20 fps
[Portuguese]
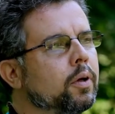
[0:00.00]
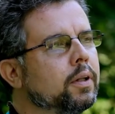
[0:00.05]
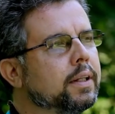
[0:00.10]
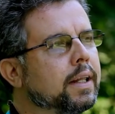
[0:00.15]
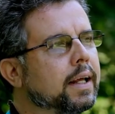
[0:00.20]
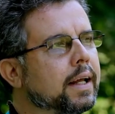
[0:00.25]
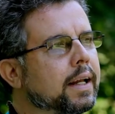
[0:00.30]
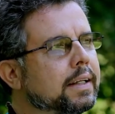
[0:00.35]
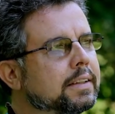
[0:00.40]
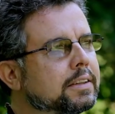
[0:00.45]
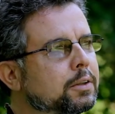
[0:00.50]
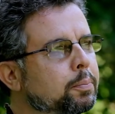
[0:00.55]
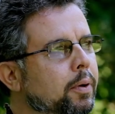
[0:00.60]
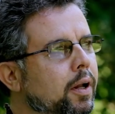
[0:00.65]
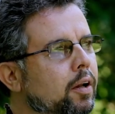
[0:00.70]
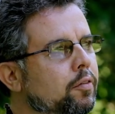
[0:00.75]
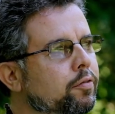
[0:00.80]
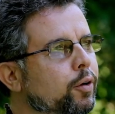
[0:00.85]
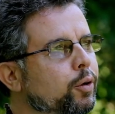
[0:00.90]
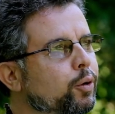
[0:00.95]
interesse
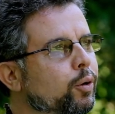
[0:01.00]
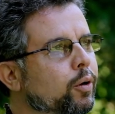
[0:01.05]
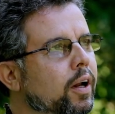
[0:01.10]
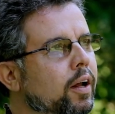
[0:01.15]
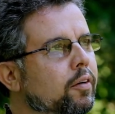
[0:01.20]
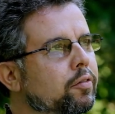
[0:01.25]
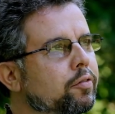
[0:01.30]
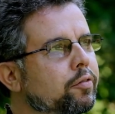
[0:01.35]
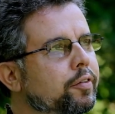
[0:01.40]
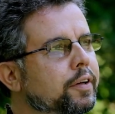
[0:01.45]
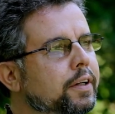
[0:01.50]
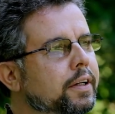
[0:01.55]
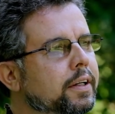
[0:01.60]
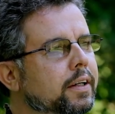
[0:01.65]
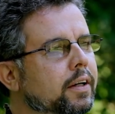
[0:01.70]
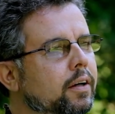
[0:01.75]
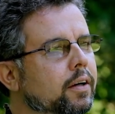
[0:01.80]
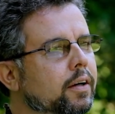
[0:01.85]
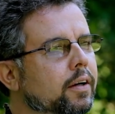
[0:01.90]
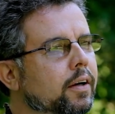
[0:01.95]
pela
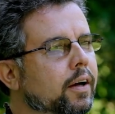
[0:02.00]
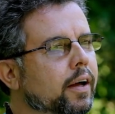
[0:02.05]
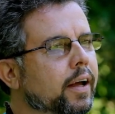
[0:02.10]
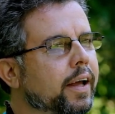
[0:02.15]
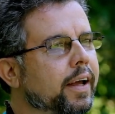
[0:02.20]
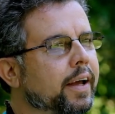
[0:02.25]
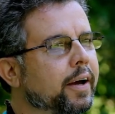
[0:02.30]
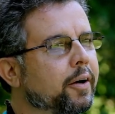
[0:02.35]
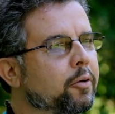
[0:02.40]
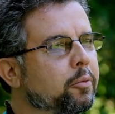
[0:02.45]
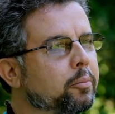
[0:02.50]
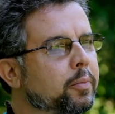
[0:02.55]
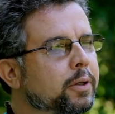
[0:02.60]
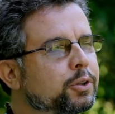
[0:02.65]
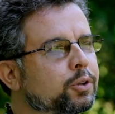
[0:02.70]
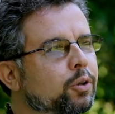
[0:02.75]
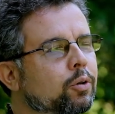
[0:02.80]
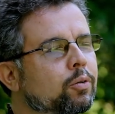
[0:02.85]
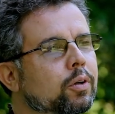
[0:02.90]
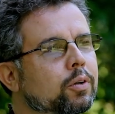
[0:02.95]
fotografia é,
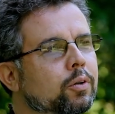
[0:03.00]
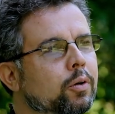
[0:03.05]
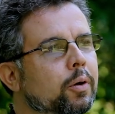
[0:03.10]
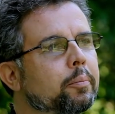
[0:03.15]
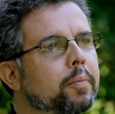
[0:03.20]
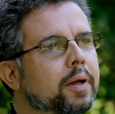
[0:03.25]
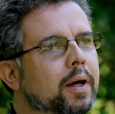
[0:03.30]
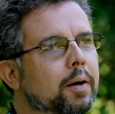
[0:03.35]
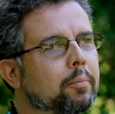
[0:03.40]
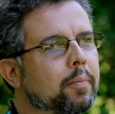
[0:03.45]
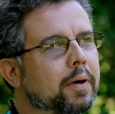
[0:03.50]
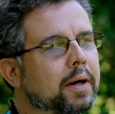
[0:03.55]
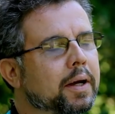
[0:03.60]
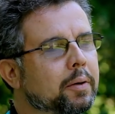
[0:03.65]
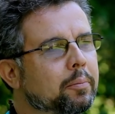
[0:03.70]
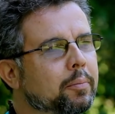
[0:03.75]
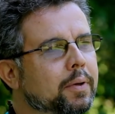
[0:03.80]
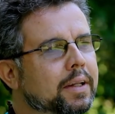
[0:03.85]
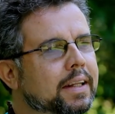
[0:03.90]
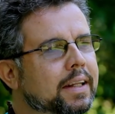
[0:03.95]
começou quando a minha
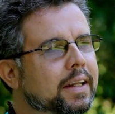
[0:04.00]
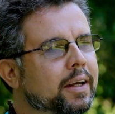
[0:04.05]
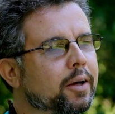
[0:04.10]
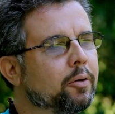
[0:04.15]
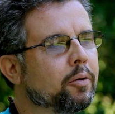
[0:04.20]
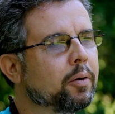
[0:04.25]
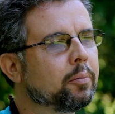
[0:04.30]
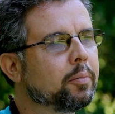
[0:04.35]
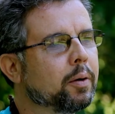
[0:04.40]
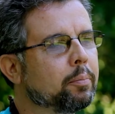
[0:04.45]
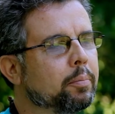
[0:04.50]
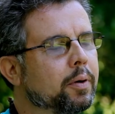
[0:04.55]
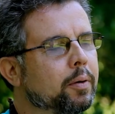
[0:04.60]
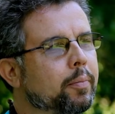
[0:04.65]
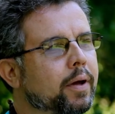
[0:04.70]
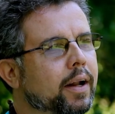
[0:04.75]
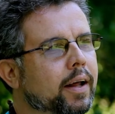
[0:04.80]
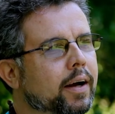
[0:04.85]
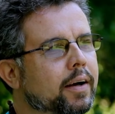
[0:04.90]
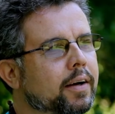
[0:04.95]
mãe me deu a minha
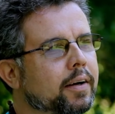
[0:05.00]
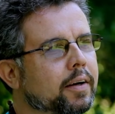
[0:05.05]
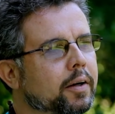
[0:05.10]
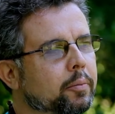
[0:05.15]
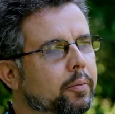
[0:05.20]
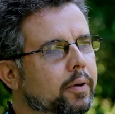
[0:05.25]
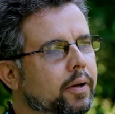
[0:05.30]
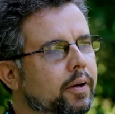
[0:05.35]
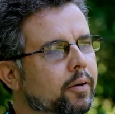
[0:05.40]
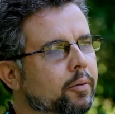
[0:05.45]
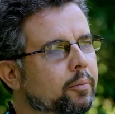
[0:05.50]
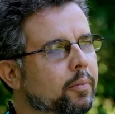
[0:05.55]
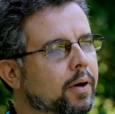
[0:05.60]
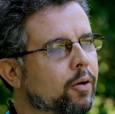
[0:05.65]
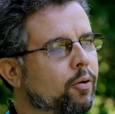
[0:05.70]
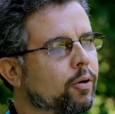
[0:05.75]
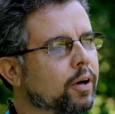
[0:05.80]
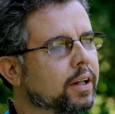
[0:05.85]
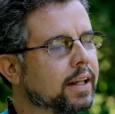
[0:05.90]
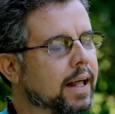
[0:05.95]
primeira câmera,
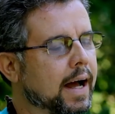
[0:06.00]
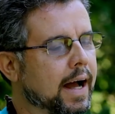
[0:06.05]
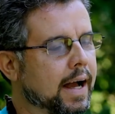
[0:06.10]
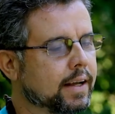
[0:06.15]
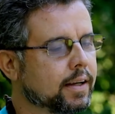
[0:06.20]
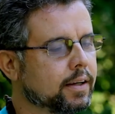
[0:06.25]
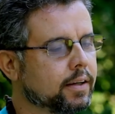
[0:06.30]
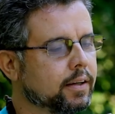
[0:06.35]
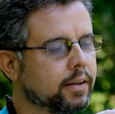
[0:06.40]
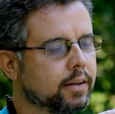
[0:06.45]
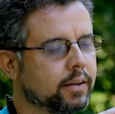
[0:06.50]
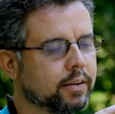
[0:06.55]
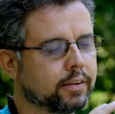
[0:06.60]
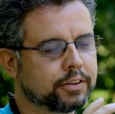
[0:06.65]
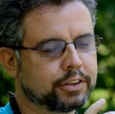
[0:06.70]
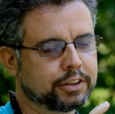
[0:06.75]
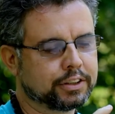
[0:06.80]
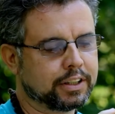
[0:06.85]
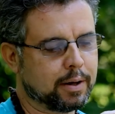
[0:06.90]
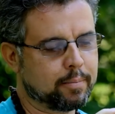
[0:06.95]
uma
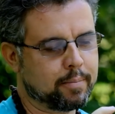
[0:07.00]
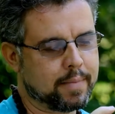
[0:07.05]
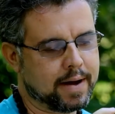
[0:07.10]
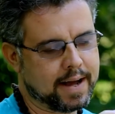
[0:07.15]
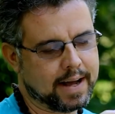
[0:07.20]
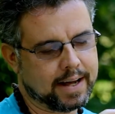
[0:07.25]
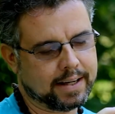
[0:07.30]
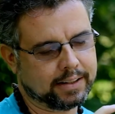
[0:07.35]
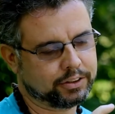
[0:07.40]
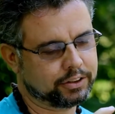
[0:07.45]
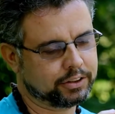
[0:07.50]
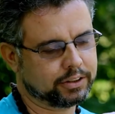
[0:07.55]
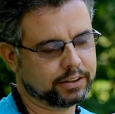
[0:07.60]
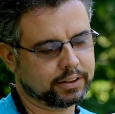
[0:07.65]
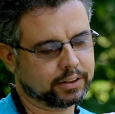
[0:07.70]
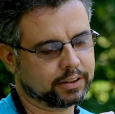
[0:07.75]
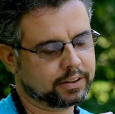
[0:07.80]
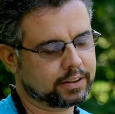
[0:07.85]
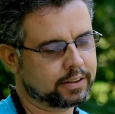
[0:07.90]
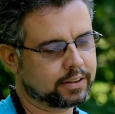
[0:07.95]
Kodak
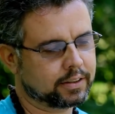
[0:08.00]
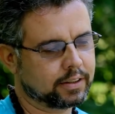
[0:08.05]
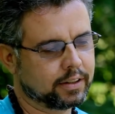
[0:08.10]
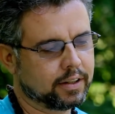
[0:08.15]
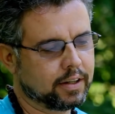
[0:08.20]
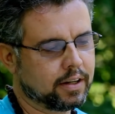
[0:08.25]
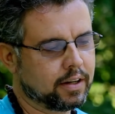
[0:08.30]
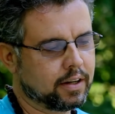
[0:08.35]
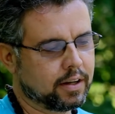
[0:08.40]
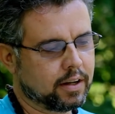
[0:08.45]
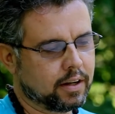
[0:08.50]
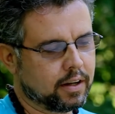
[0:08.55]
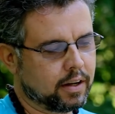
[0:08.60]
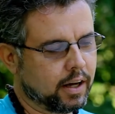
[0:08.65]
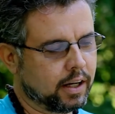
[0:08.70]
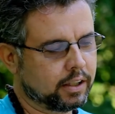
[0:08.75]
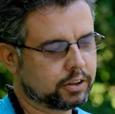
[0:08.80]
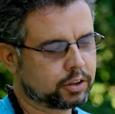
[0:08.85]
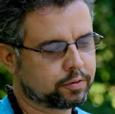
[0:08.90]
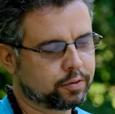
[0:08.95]
Stamatic.
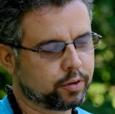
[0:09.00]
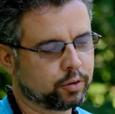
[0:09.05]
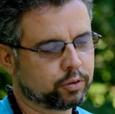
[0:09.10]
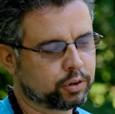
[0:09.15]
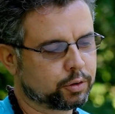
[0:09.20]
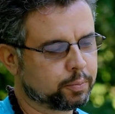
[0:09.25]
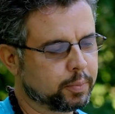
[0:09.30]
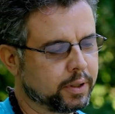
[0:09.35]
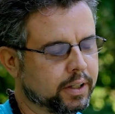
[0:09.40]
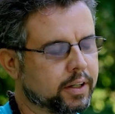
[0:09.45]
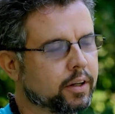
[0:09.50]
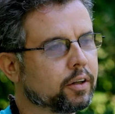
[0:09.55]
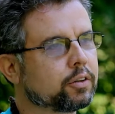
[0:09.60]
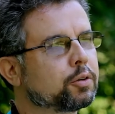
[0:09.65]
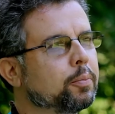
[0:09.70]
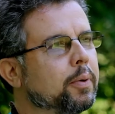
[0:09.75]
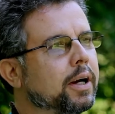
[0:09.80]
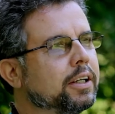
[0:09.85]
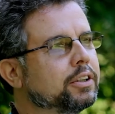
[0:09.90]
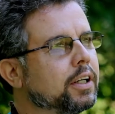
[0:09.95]
Acho que foi um dos
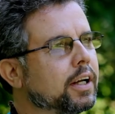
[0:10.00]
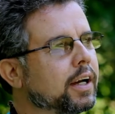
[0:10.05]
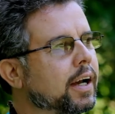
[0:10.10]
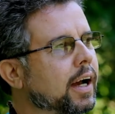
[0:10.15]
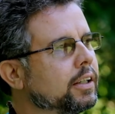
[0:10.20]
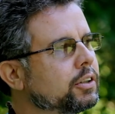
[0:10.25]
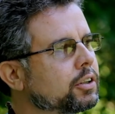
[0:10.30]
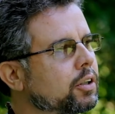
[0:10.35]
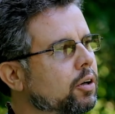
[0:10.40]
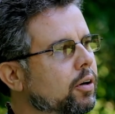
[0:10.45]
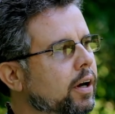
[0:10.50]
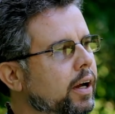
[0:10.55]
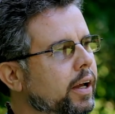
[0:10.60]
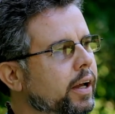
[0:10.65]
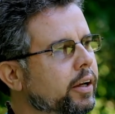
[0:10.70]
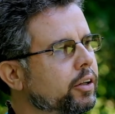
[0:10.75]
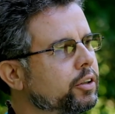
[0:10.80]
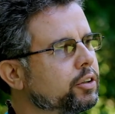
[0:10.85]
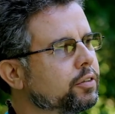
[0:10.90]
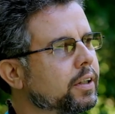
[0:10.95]
brinquedos mais legais que eu
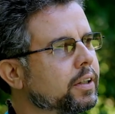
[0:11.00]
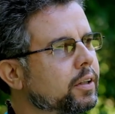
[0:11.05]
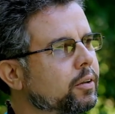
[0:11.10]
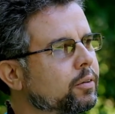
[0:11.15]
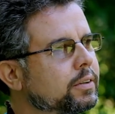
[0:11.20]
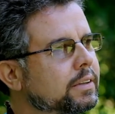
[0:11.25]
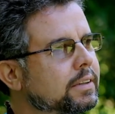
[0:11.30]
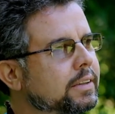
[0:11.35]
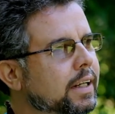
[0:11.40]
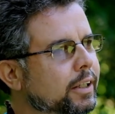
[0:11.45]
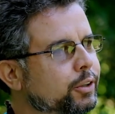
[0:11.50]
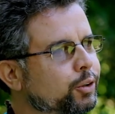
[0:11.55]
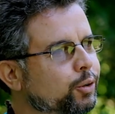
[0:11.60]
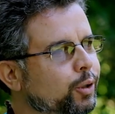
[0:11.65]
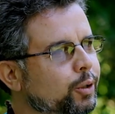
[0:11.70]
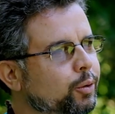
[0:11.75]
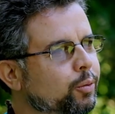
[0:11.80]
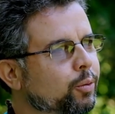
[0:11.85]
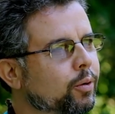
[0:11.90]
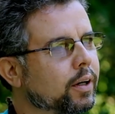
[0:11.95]
ganhei, devia ter uns 7,
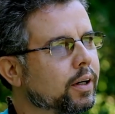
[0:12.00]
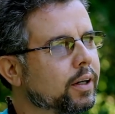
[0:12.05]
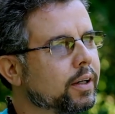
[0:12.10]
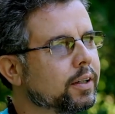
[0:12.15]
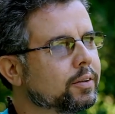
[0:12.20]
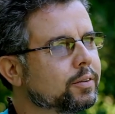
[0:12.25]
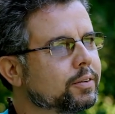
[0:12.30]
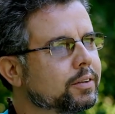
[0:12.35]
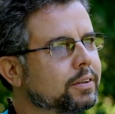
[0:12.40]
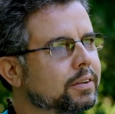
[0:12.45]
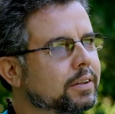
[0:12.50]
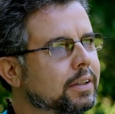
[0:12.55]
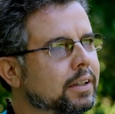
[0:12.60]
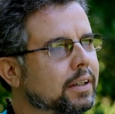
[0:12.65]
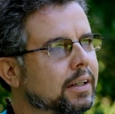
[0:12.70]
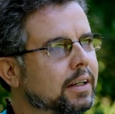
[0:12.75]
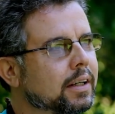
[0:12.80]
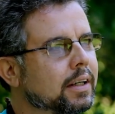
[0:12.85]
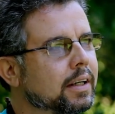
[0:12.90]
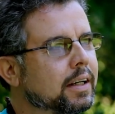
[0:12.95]
8 anos.
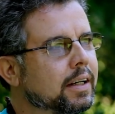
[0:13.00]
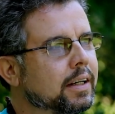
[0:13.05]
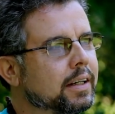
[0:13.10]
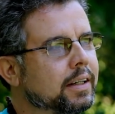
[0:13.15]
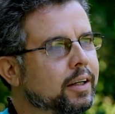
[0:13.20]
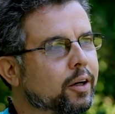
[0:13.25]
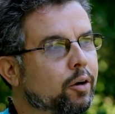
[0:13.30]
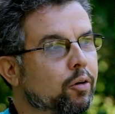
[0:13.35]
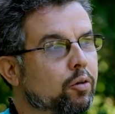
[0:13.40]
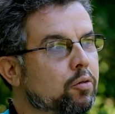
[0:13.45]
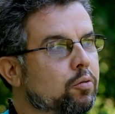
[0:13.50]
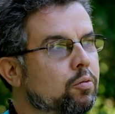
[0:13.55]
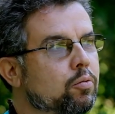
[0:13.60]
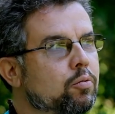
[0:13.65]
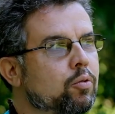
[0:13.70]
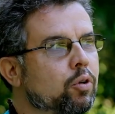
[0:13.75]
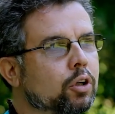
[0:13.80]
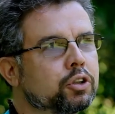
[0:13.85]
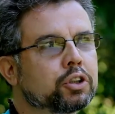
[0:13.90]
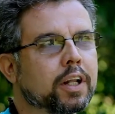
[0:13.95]
E eu
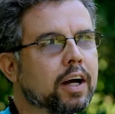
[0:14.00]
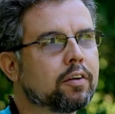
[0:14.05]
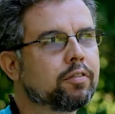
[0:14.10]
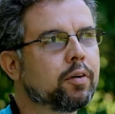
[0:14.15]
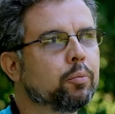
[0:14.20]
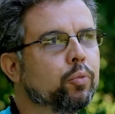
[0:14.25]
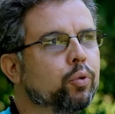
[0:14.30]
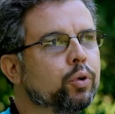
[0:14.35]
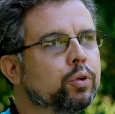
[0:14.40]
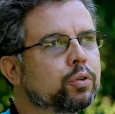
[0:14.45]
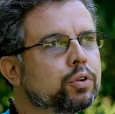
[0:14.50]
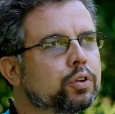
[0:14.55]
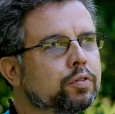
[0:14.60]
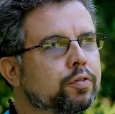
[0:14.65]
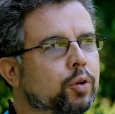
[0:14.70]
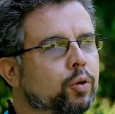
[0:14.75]
gostava muito de